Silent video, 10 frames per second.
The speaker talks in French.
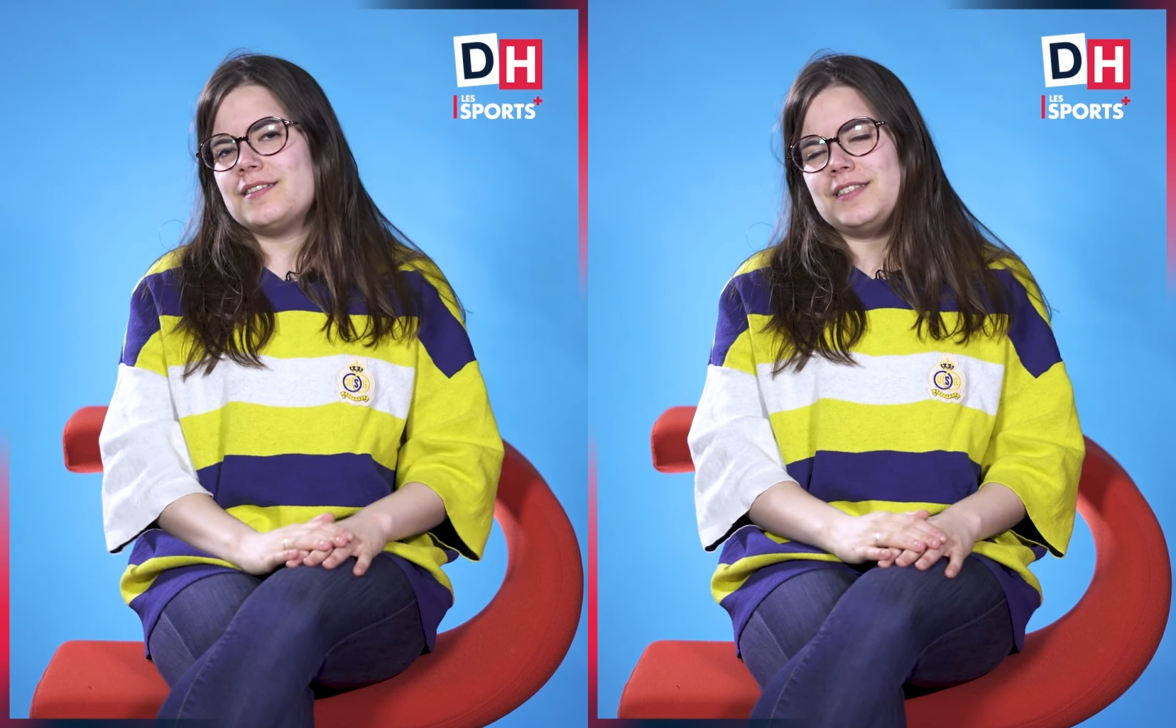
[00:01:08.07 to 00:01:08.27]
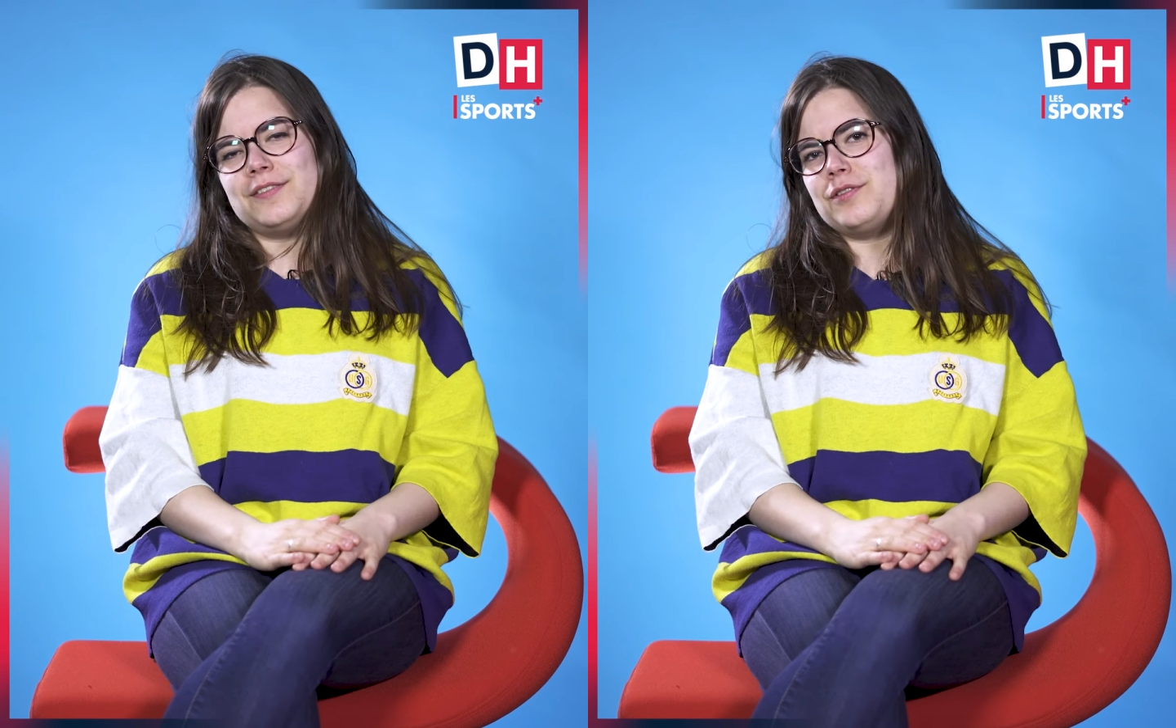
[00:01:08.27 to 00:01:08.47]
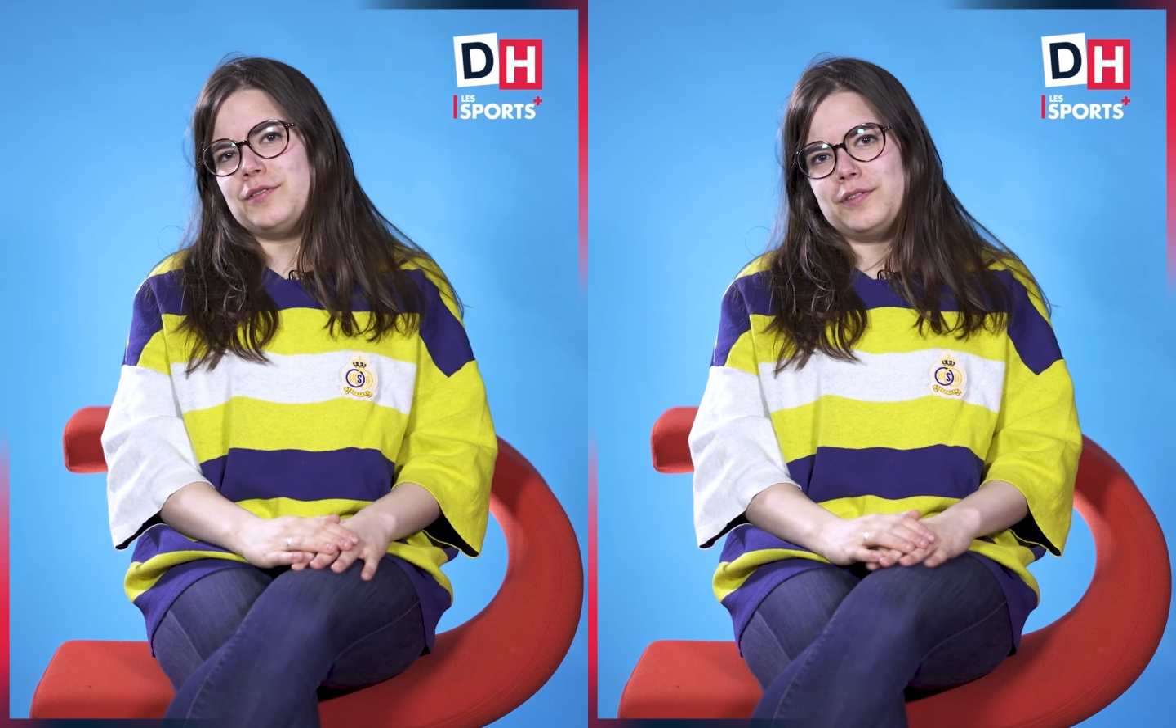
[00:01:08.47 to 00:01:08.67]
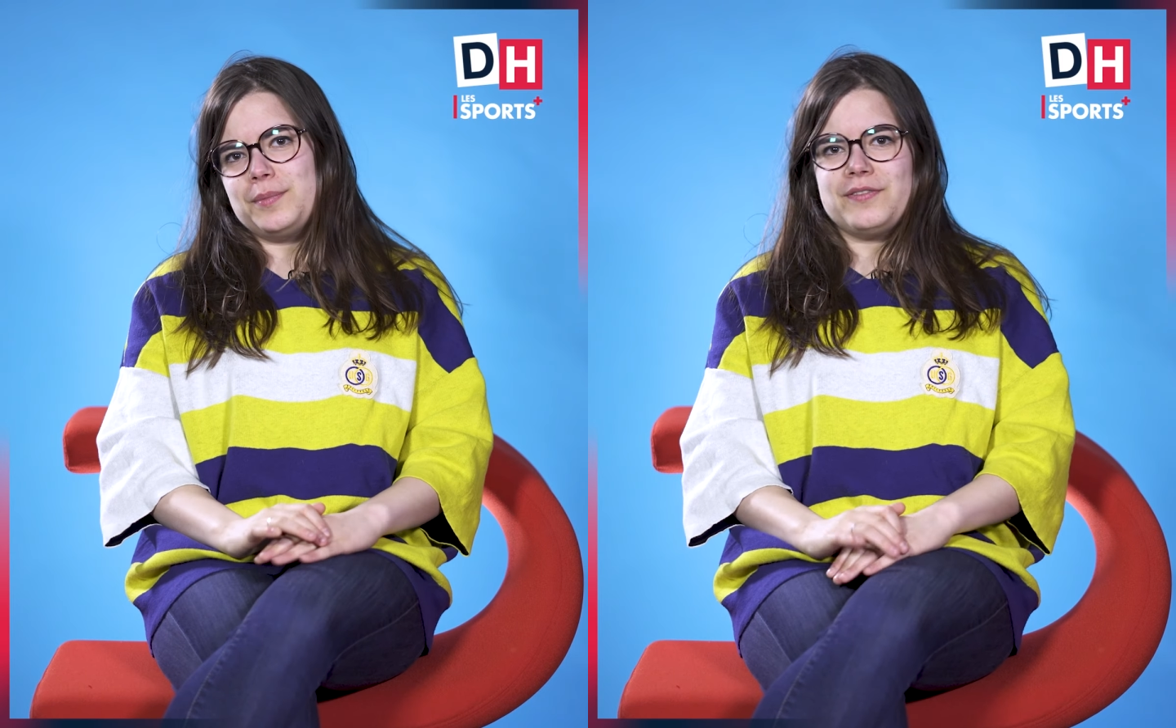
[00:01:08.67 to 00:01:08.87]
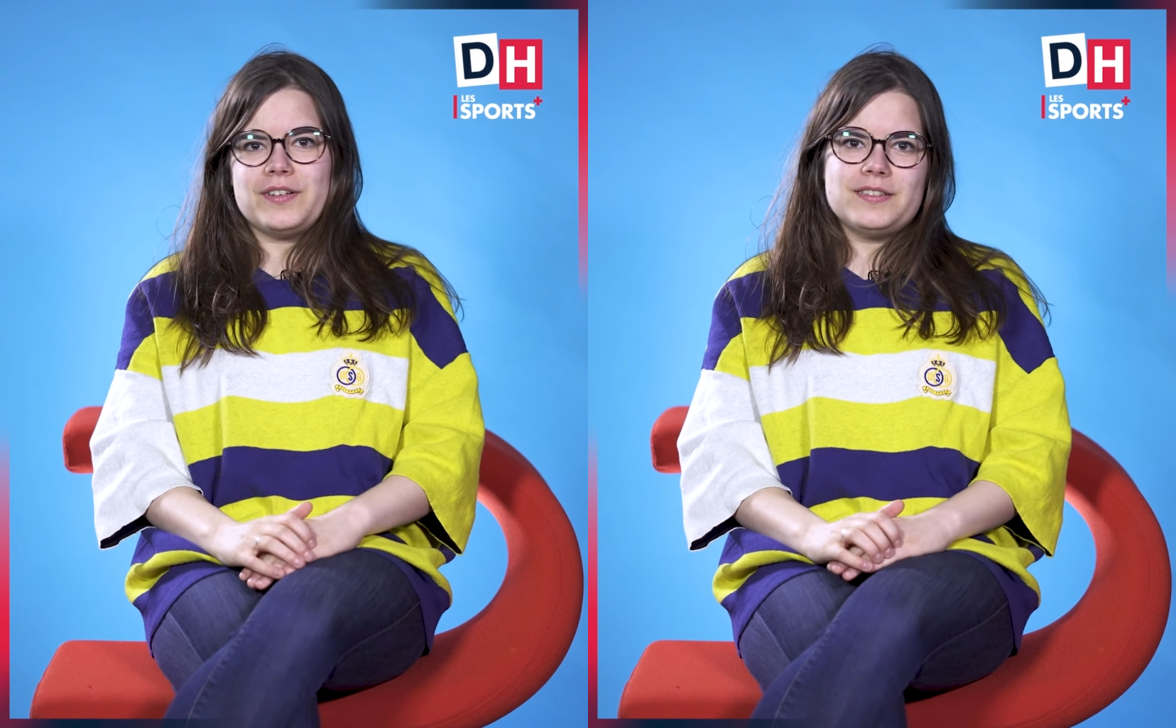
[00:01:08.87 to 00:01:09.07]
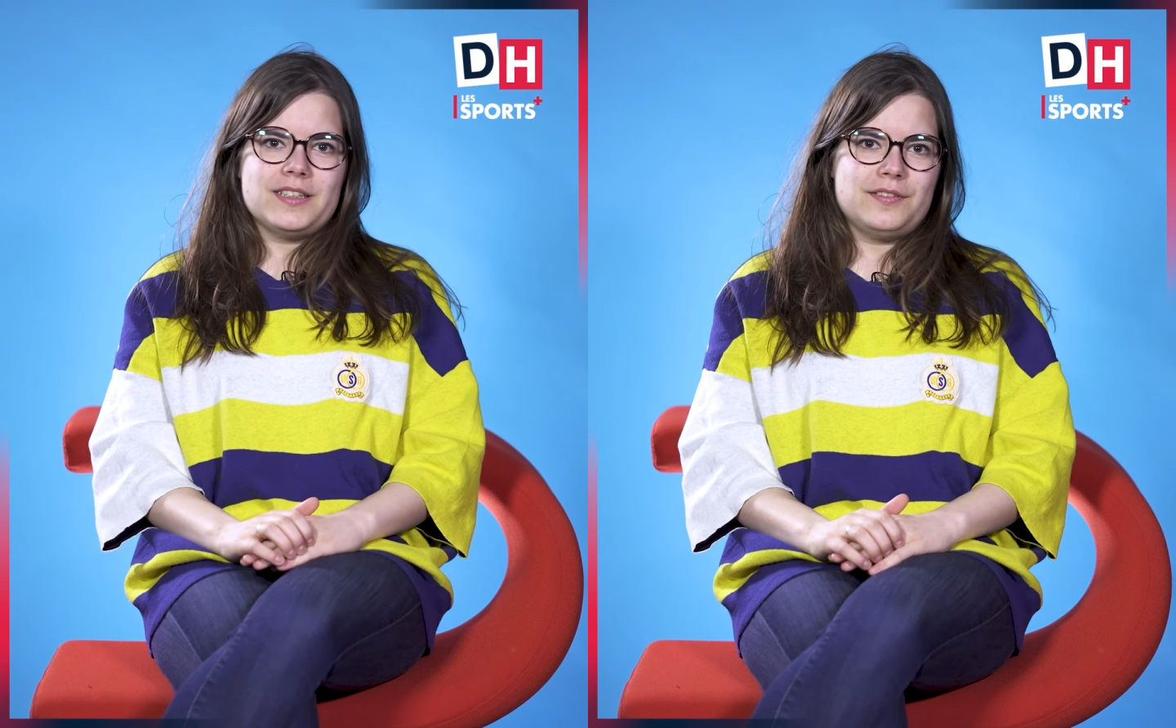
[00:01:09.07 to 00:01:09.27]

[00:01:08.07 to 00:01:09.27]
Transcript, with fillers: il faut, faut pas faire ça.